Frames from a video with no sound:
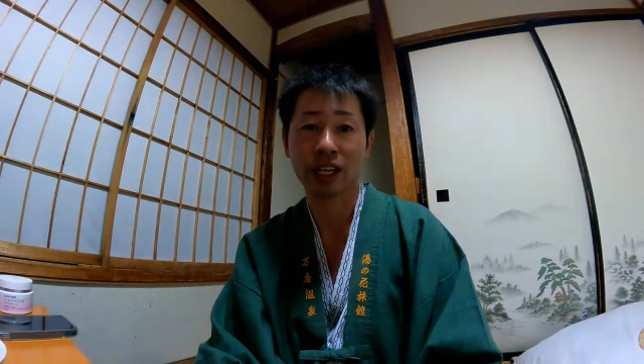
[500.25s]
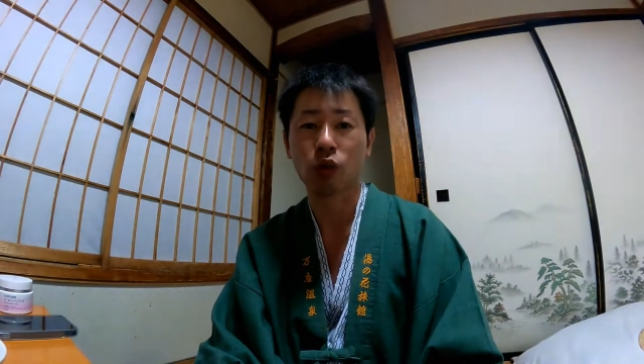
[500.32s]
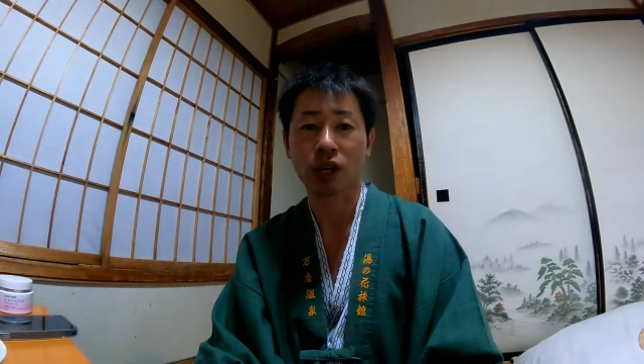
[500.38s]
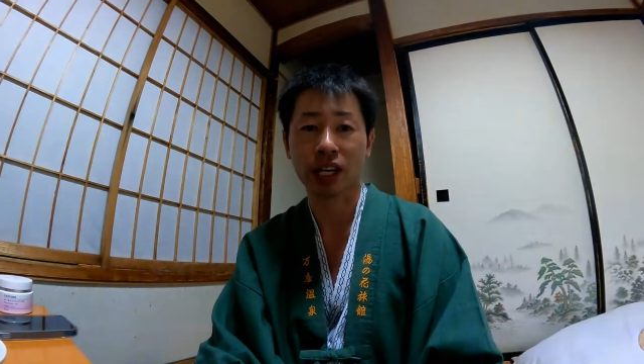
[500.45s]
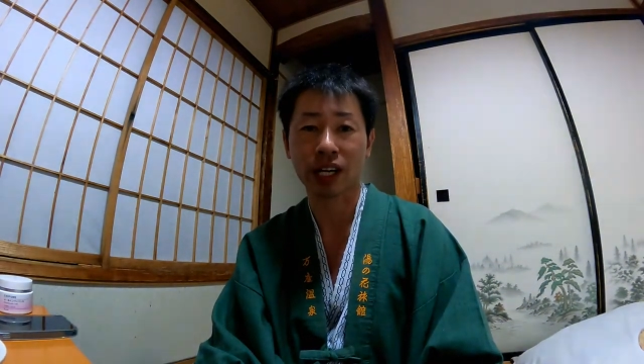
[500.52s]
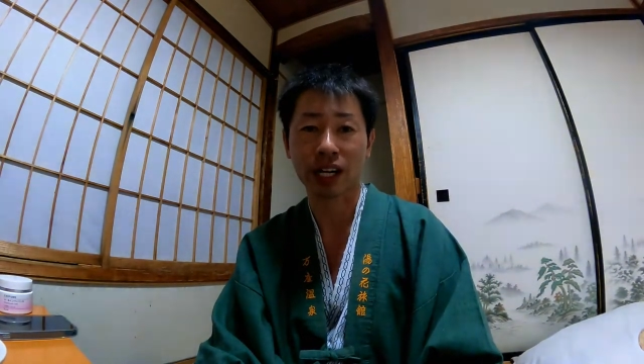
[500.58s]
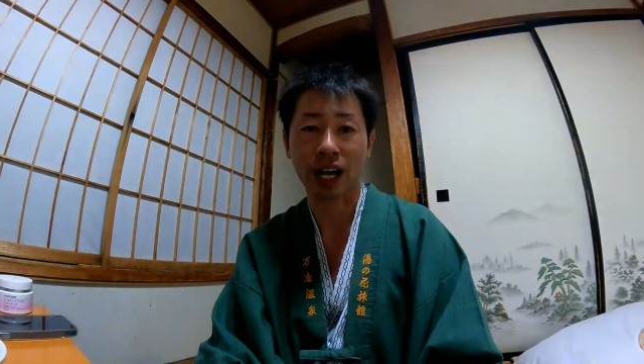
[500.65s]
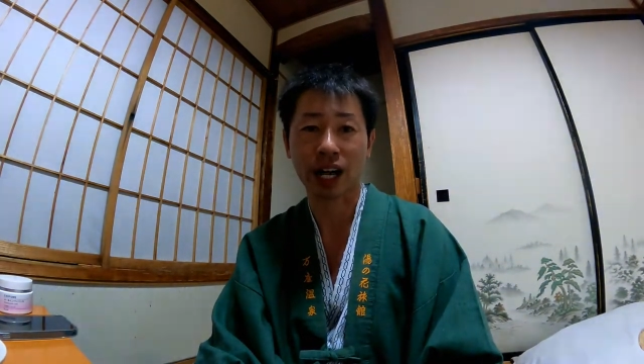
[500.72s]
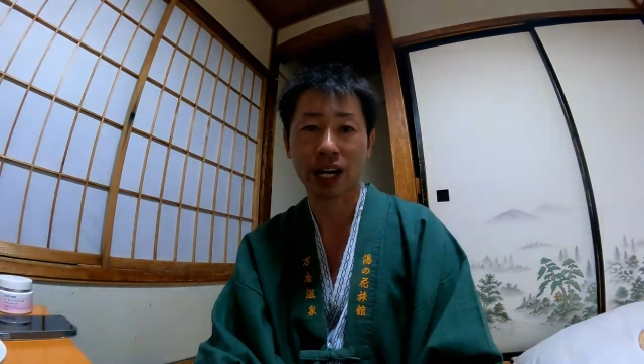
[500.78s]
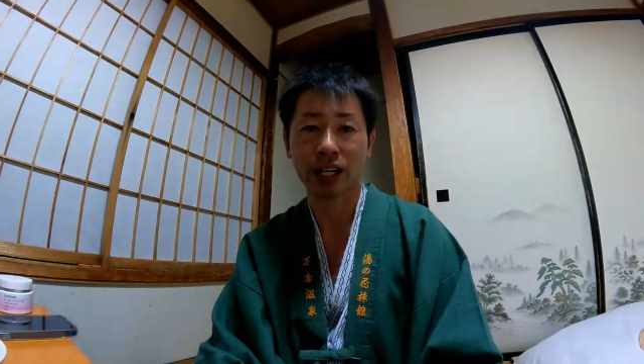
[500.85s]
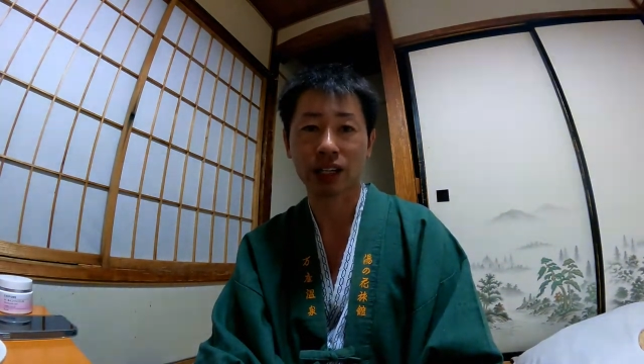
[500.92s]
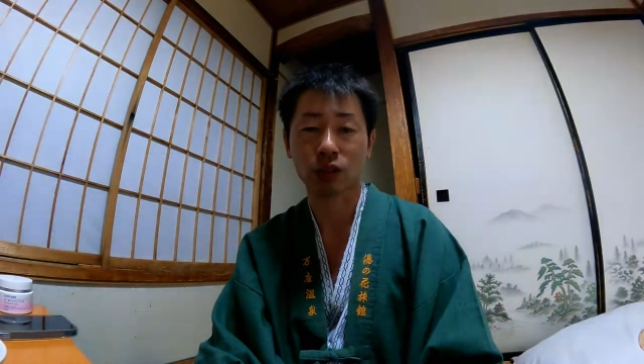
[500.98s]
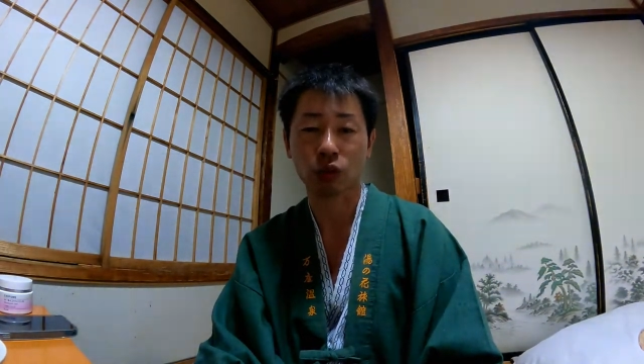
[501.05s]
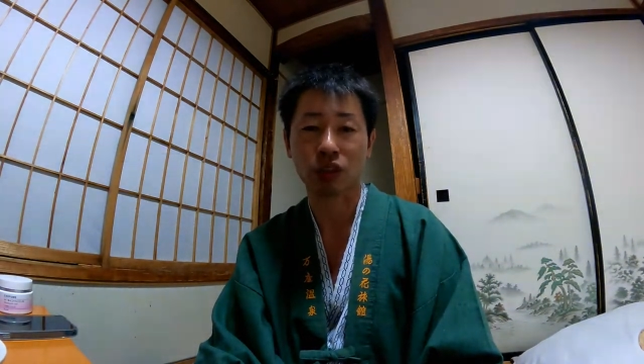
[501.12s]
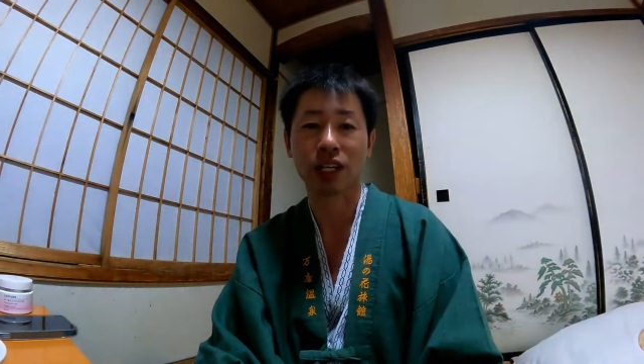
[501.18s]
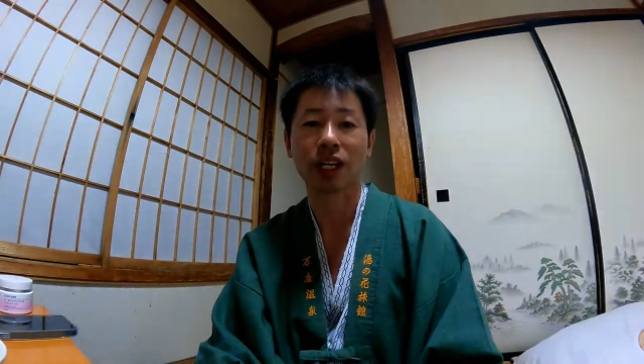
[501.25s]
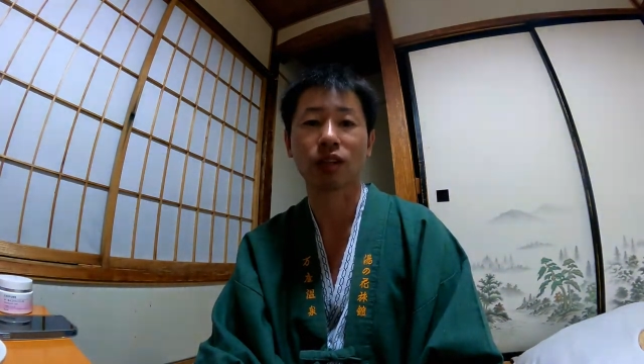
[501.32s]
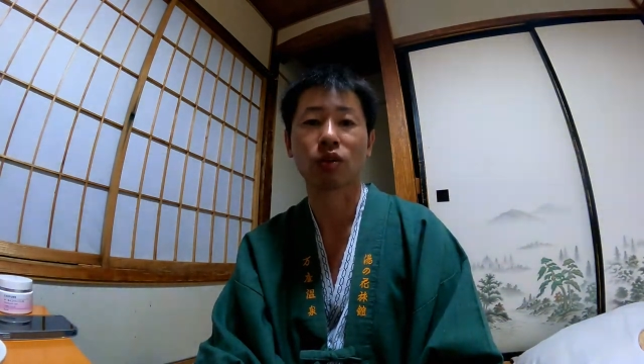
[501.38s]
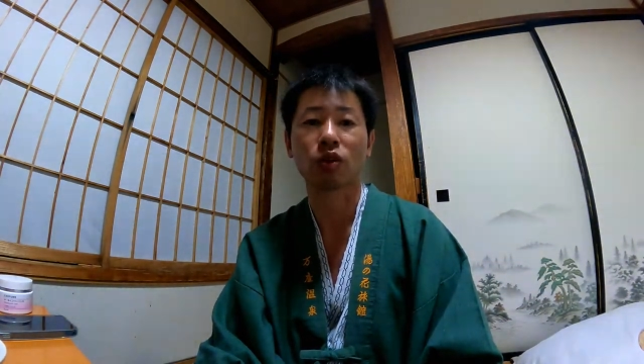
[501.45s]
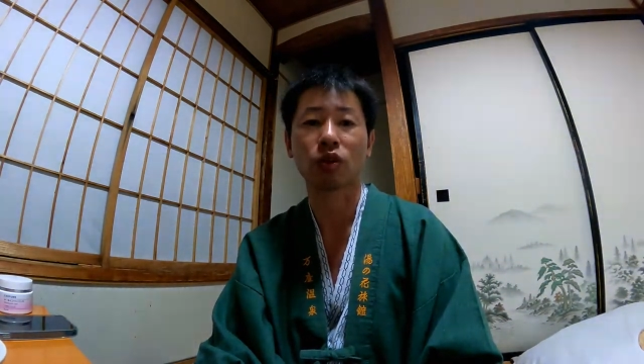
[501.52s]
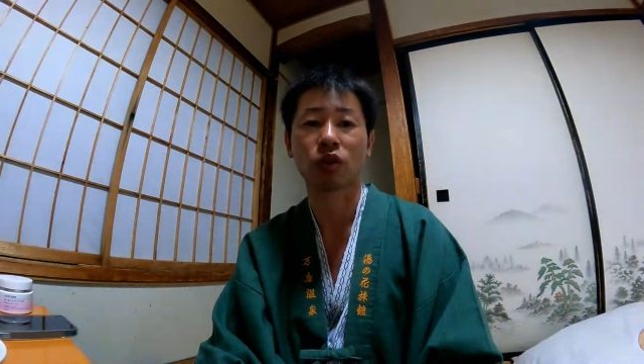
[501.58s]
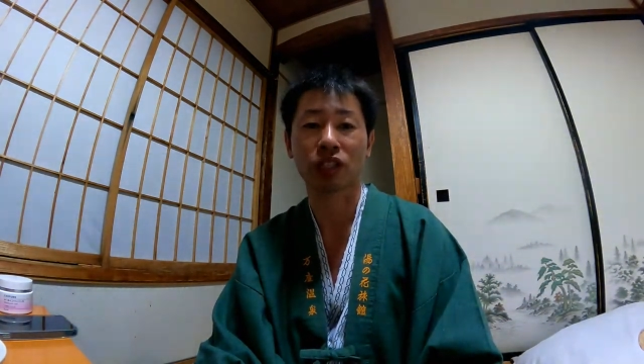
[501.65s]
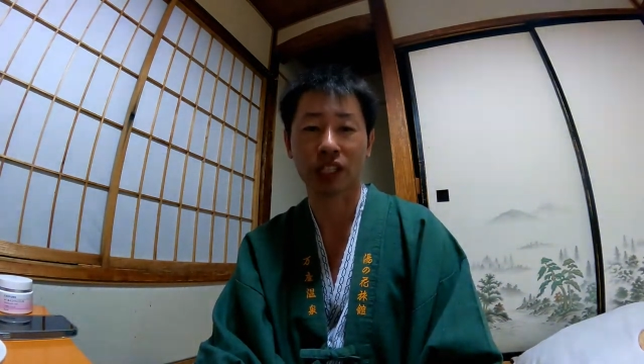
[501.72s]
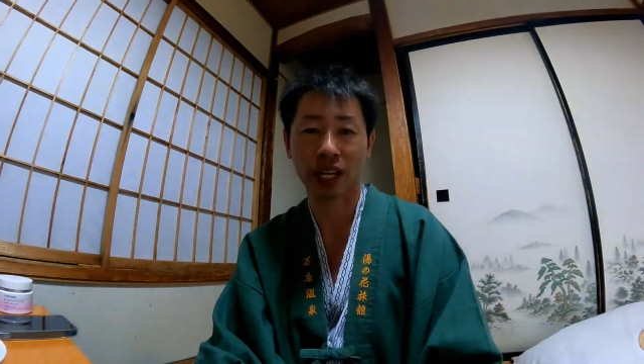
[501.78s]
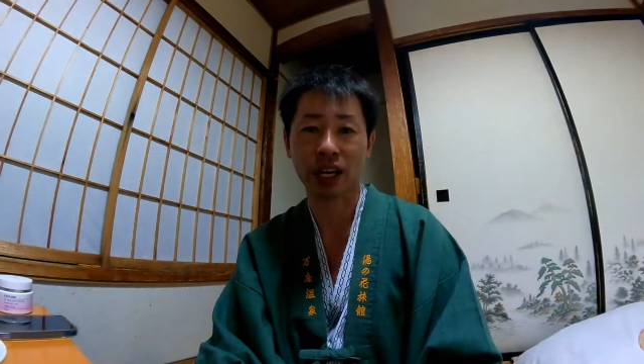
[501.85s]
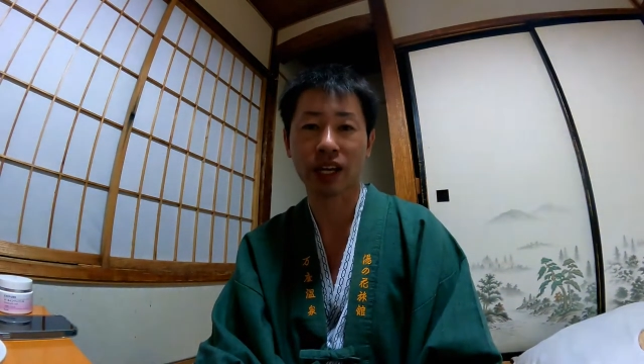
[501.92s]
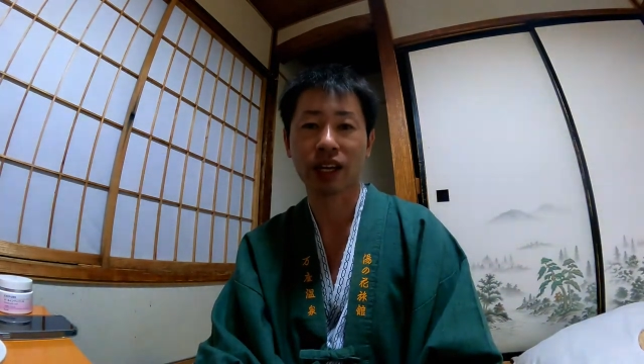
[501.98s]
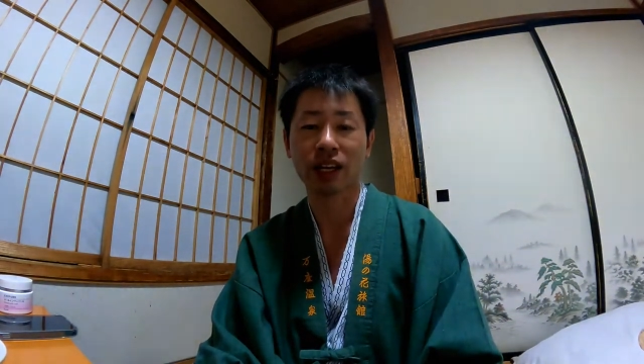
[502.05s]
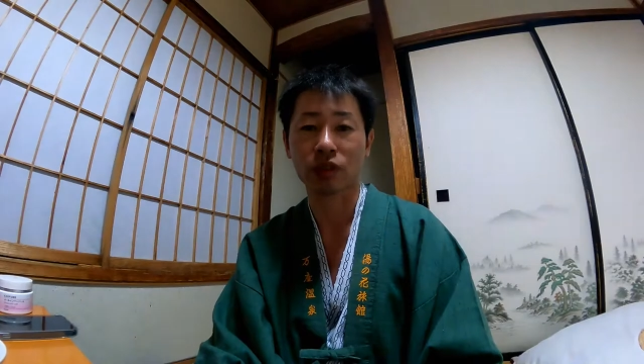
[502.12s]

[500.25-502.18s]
これからそちらの方にね、